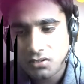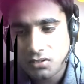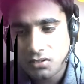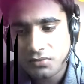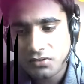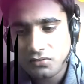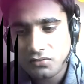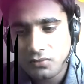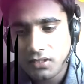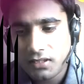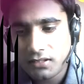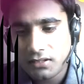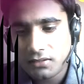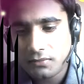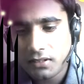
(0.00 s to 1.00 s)
সবকিছু মিলে
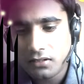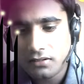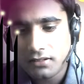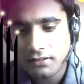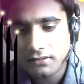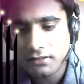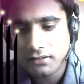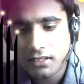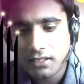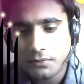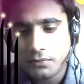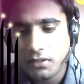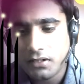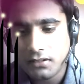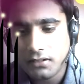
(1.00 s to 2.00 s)
আর কি ভালোই আছে
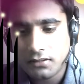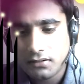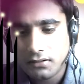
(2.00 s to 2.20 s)
খারাপ নাই